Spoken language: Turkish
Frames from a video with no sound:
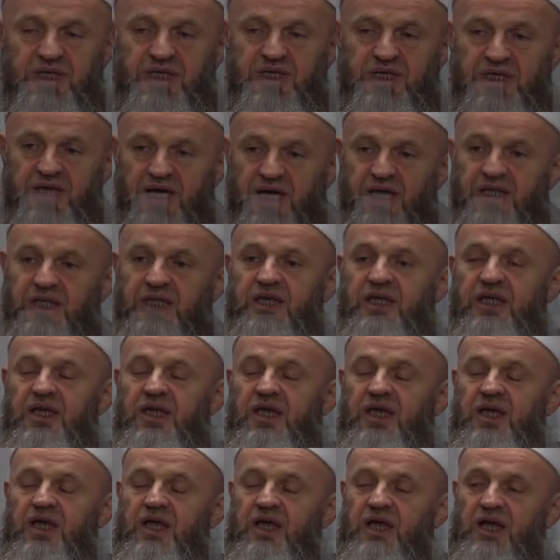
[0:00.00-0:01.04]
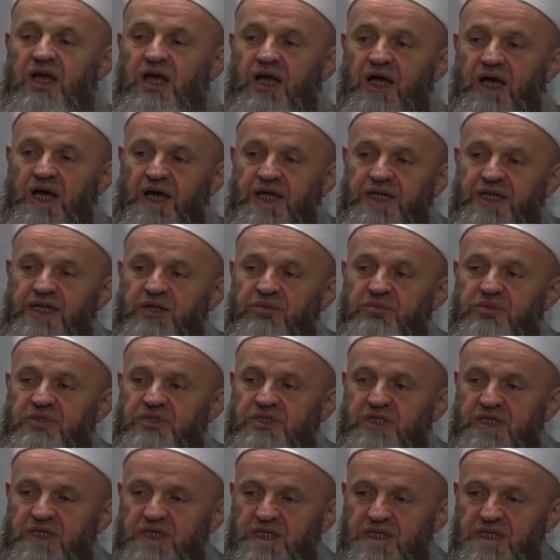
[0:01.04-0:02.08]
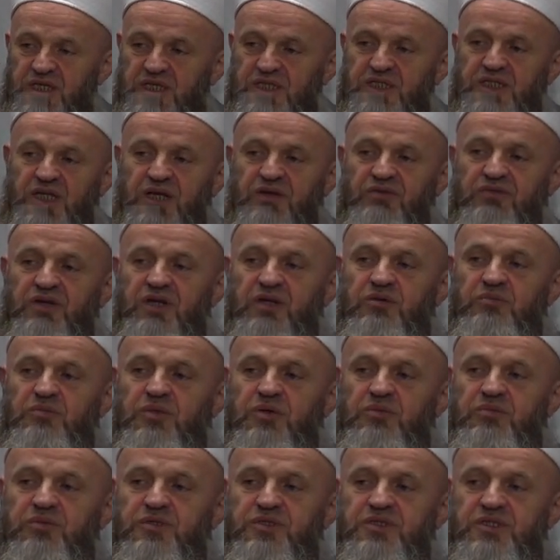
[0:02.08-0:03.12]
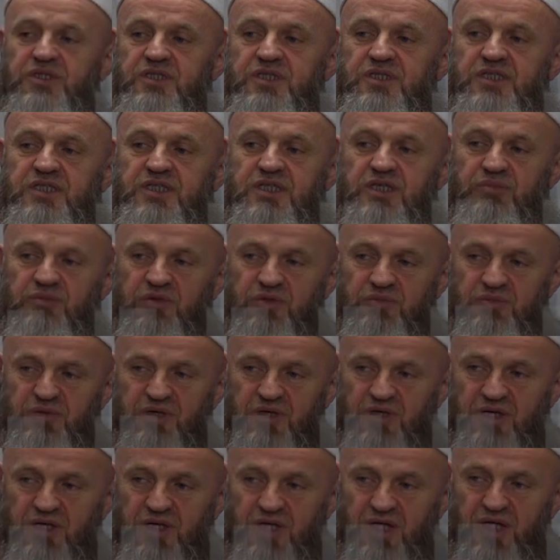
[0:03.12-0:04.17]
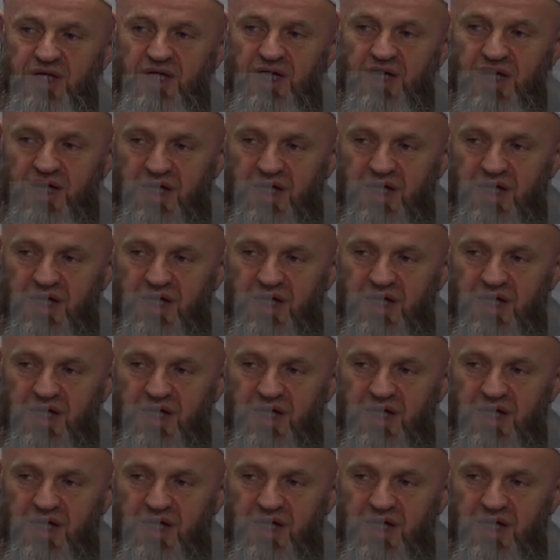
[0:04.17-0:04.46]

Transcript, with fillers: Yani annemize iyi davranmamızın sebebi